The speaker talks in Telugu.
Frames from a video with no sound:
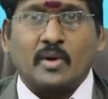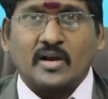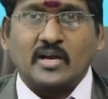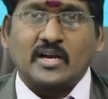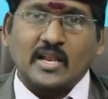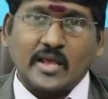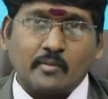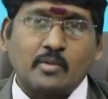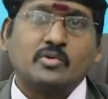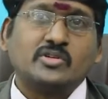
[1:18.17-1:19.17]
పన్నెండు గంటల
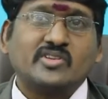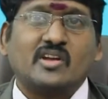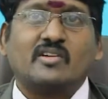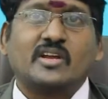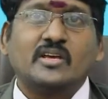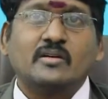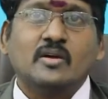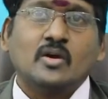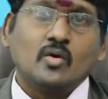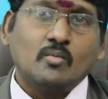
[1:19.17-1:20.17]
యాభై మూడు నిమిషాల వరకు
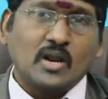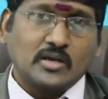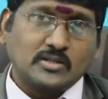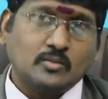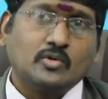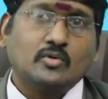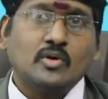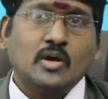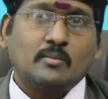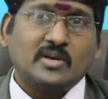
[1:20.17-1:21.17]
కుంభలగ్నము
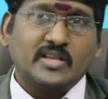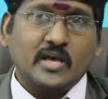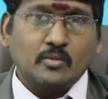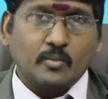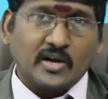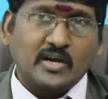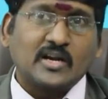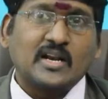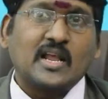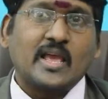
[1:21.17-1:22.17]
మధ్యాహ్నం పన్నెండు
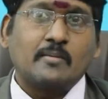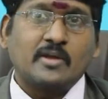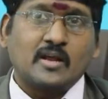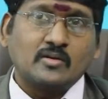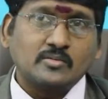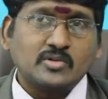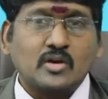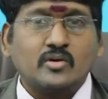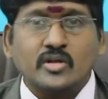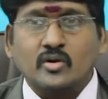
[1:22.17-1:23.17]
గంటల యాభై నాలుగు
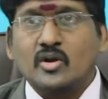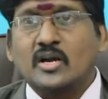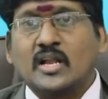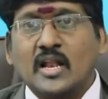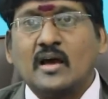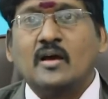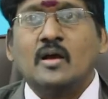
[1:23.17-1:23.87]
నిమిషాల నుండి రెండు గంటల